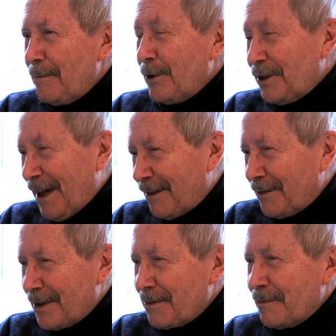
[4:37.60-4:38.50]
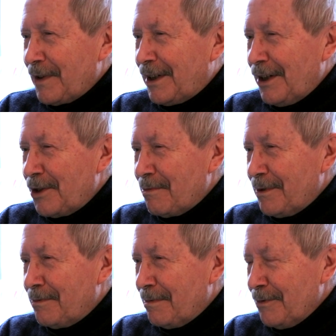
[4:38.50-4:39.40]
No tak,
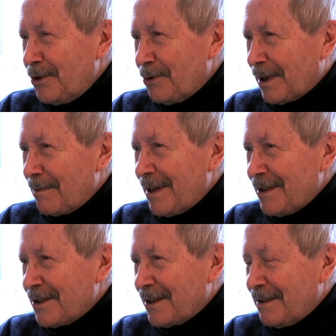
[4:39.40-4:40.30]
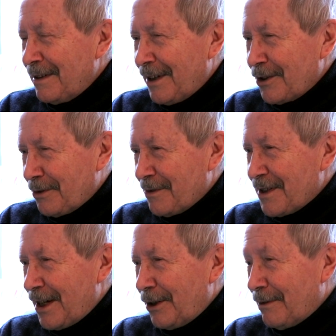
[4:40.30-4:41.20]
wykryliśmy dziurę między naszą
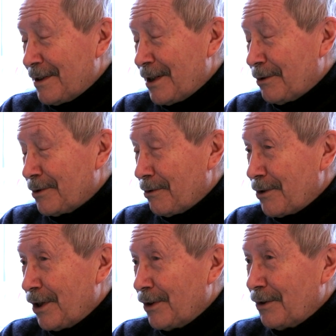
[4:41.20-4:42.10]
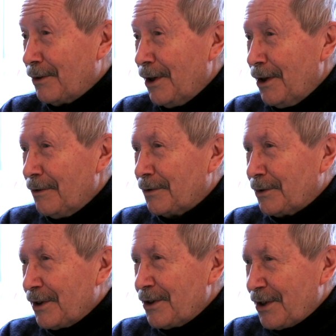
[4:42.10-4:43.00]
celą a celą sąsiednią, w
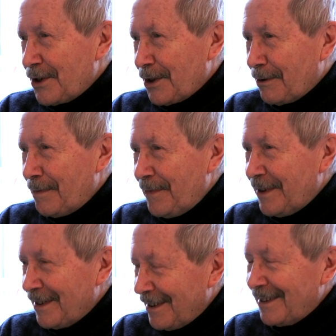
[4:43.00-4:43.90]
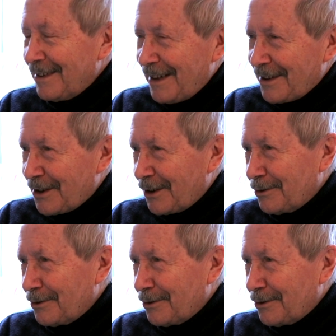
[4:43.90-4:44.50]
której siedział e, Jacek